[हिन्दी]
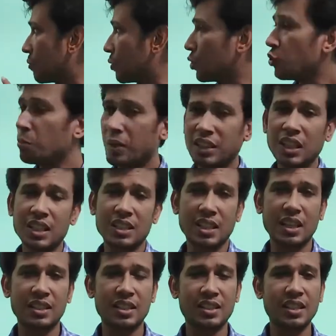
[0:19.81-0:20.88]
फ्यू मेथड्स
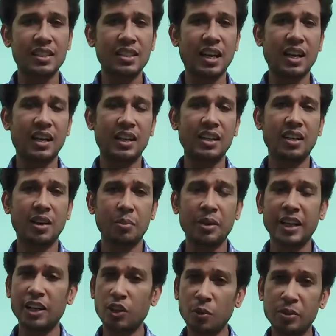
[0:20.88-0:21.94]
है जिसके सहारे हम
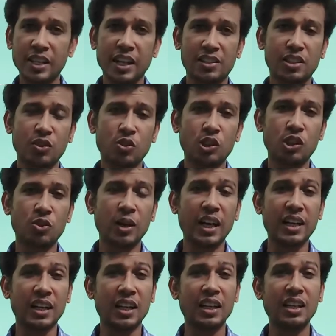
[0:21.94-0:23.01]
रेट ऑफ रिएक्शन को
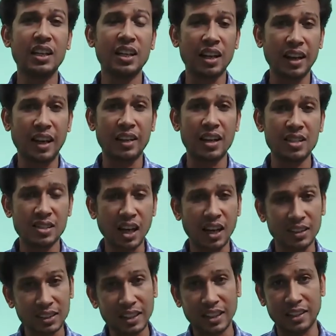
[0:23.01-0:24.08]
थियोरेटिकली लाना
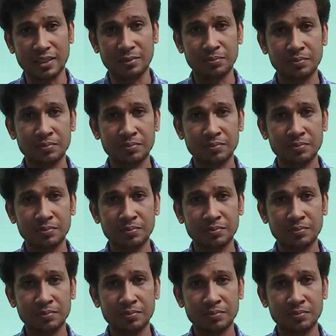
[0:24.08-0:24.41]
चाहते हैं